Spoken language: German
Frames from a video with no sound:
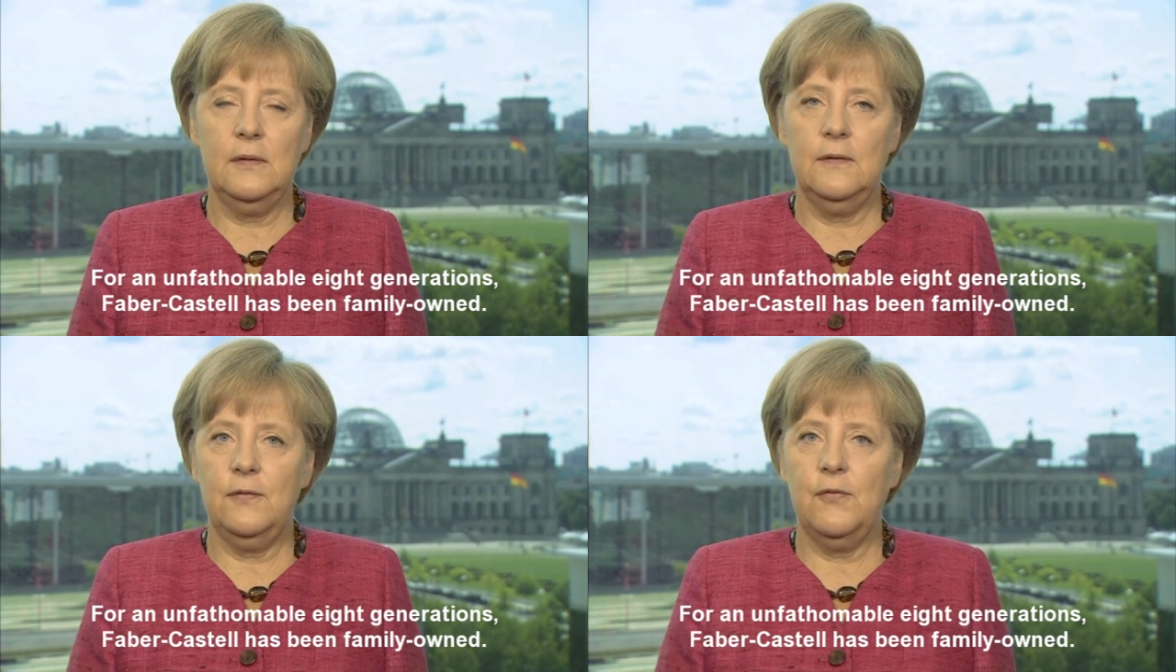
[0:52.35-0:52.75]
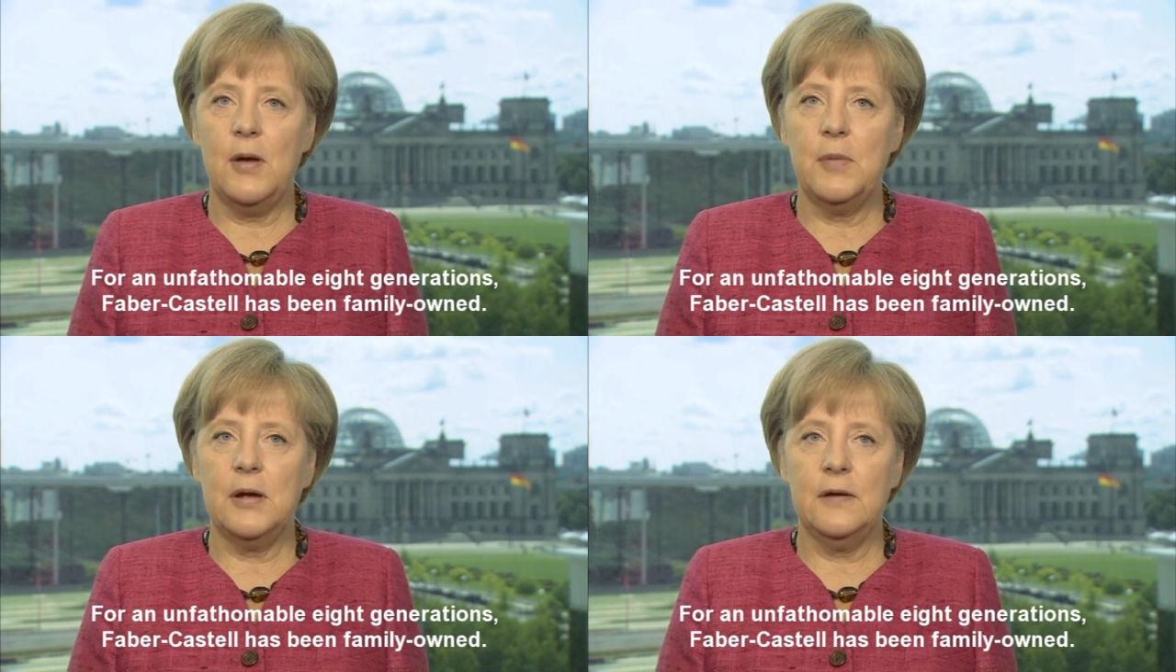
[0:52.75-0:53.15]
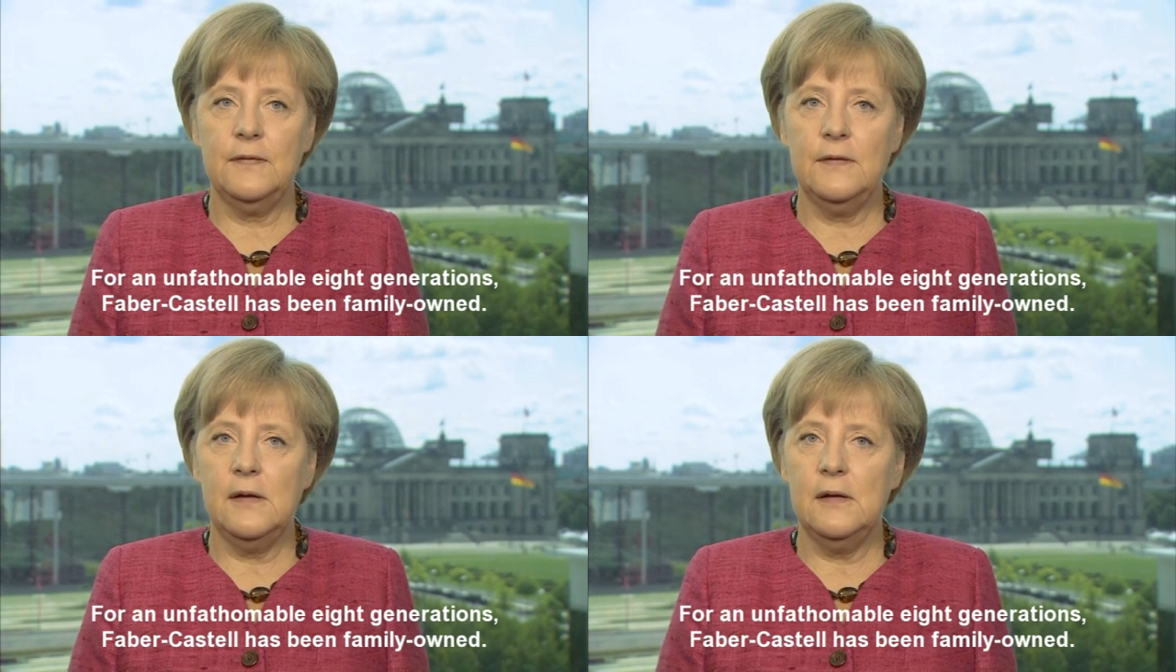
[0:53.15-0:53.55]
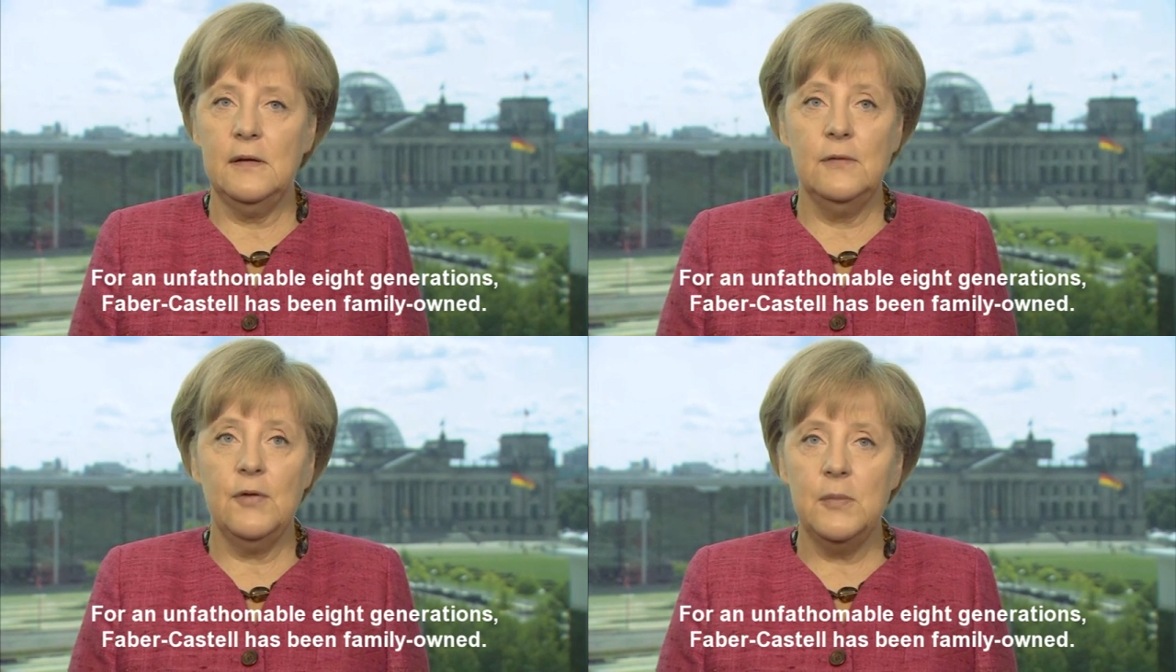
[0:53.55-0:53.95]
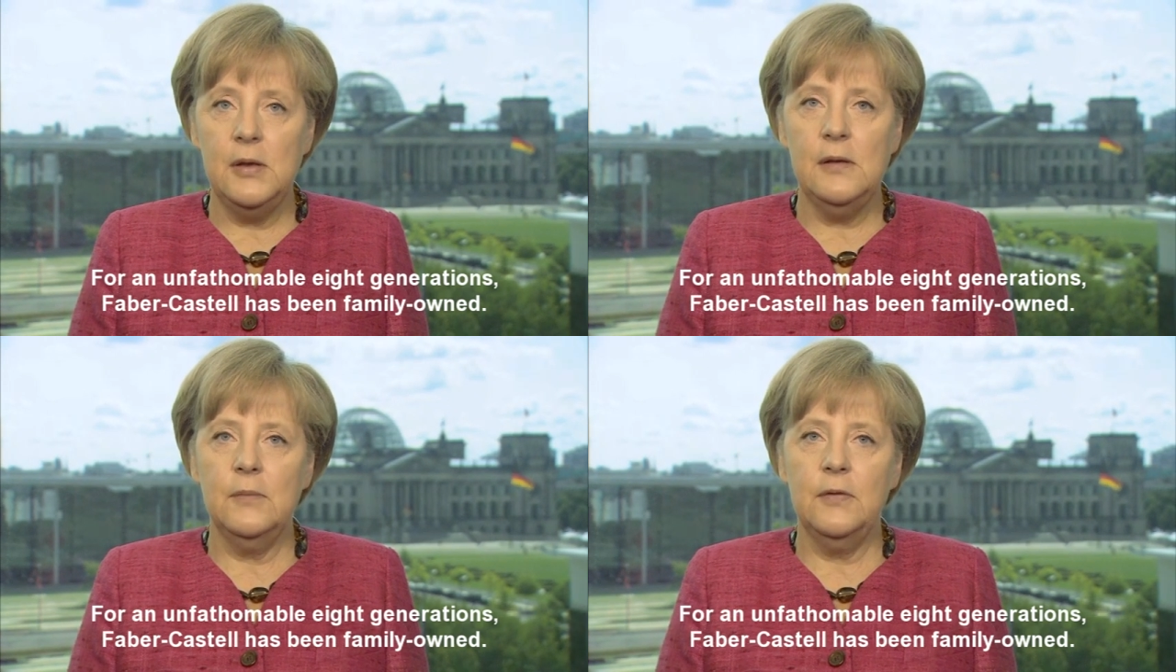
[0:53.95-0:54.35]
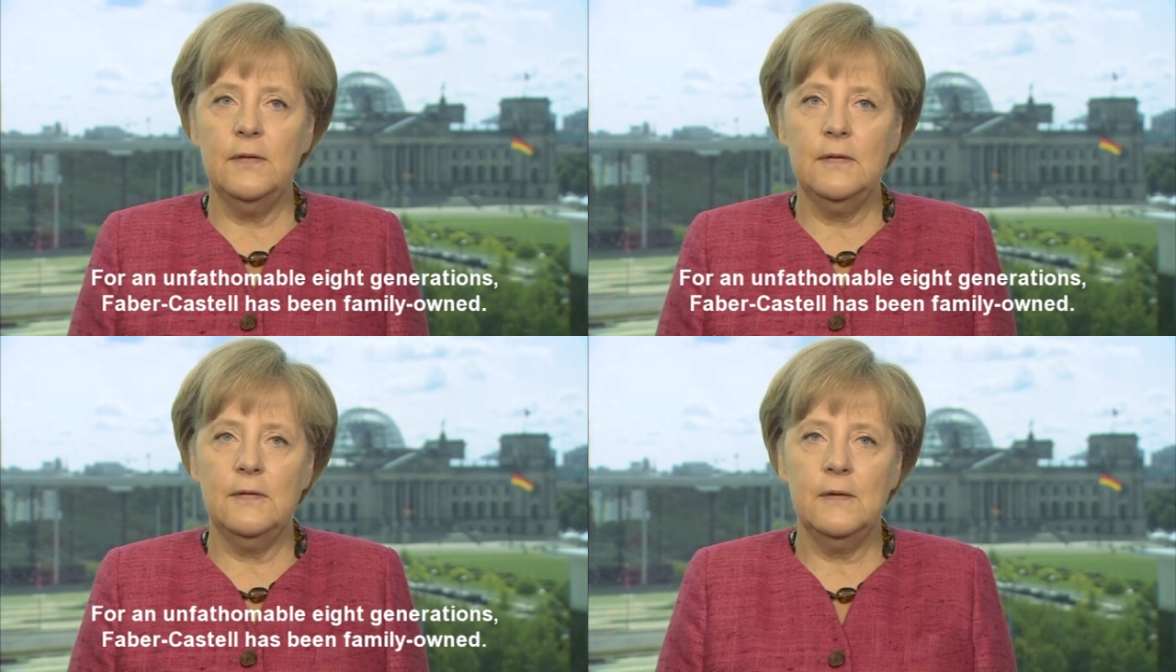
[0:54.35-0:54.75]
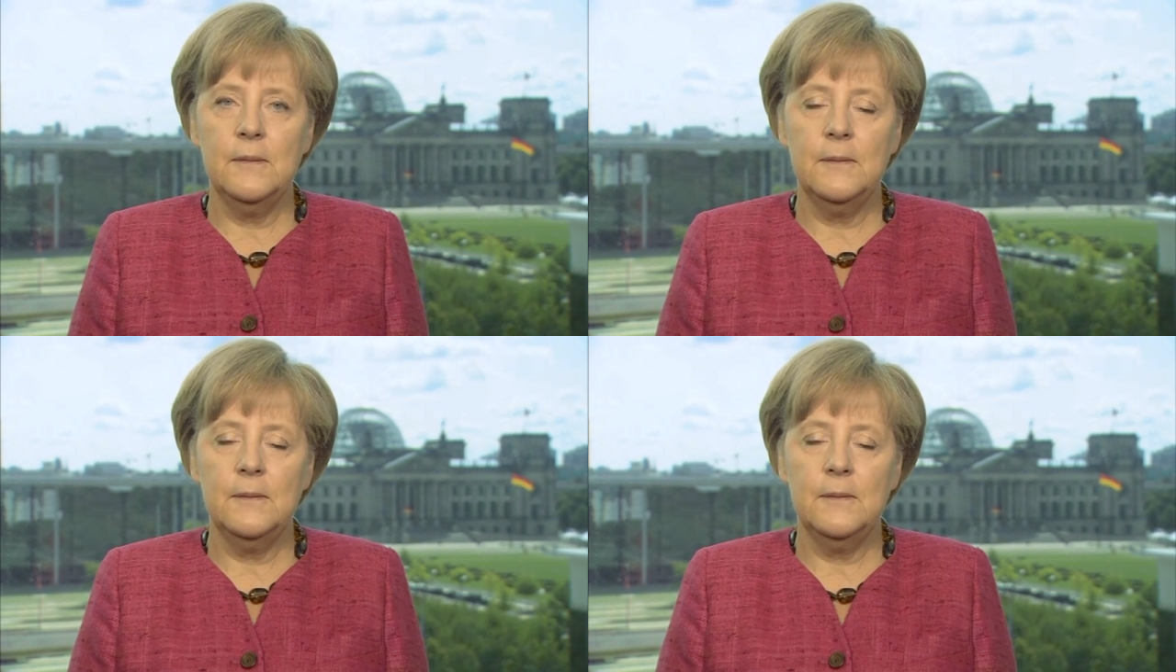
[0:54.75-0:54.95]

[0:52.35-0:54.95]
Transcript: ist Faber-Castell in Familienbesitz.